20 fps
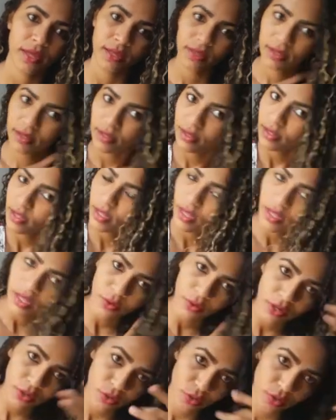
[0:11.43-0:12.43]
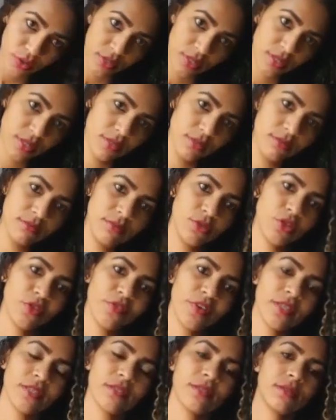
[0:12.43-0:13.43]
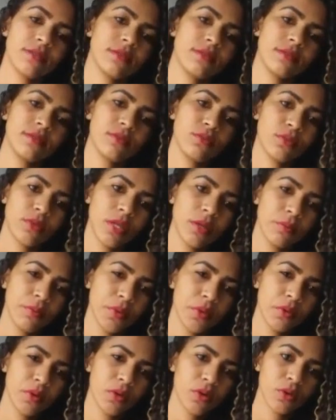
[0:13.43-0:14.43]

E eu acordei, já faz um tempinho,